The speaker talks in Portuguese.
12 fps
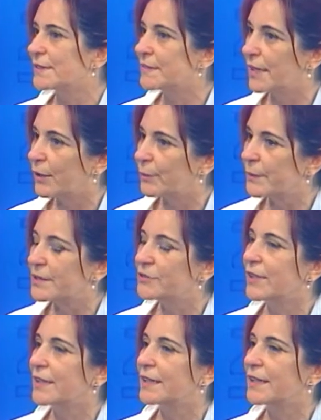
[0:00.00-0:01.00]
se
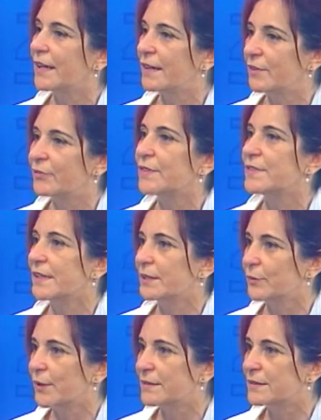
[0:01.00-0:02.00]
realmente ele quer fazer a
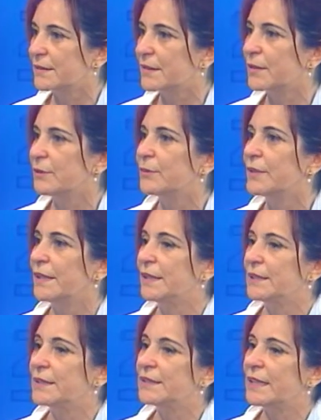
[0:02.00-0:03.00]
doação
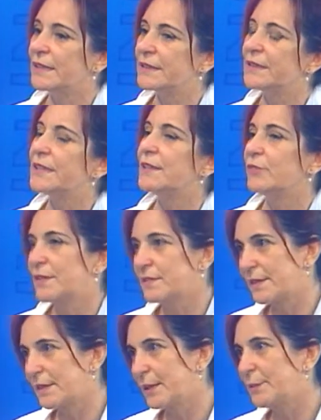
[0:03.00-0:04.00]
e aí ele vai
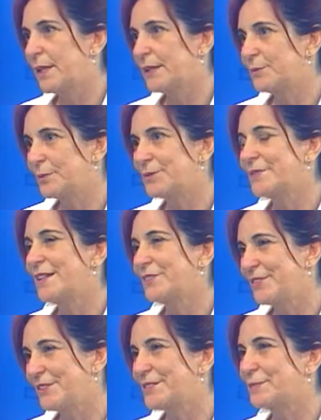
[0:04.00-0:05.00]
ser encaminhado para um
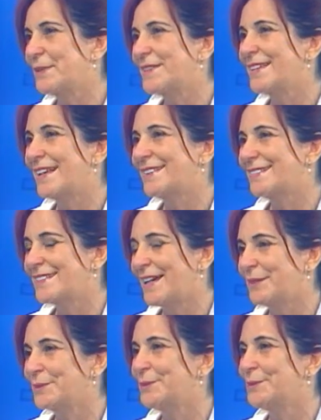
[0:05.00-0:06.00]
serviço
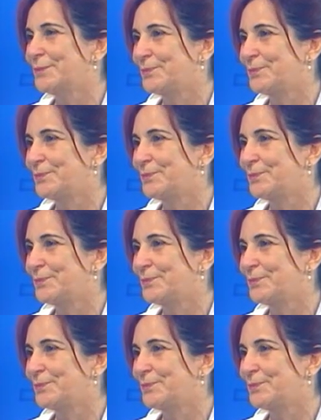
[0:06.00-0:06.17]
especializado.